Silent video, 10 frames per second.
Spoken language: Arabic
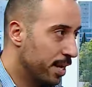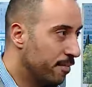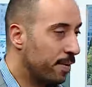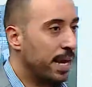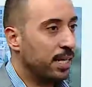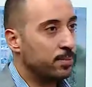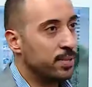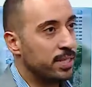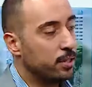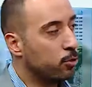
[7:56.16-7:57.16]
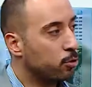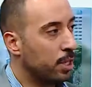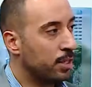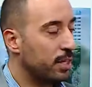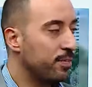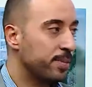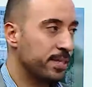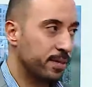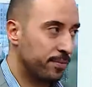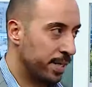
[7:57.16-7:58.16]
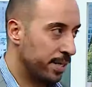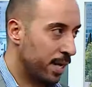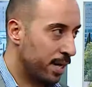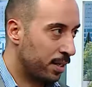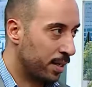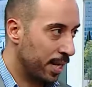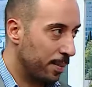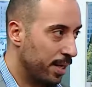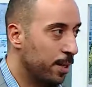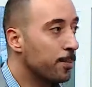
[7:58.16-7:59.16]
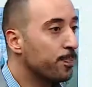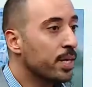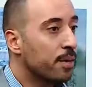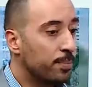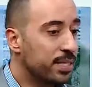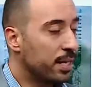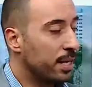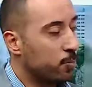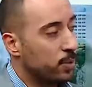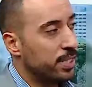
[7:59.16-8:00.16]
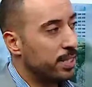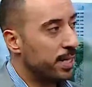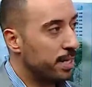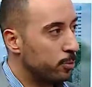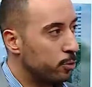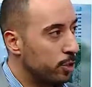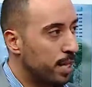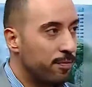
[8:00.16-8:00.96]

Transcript: فبالعكس بنزيد الكتله العضليه فبصير في عندنا حرق كامل بيصل للوزن اللي بده اياه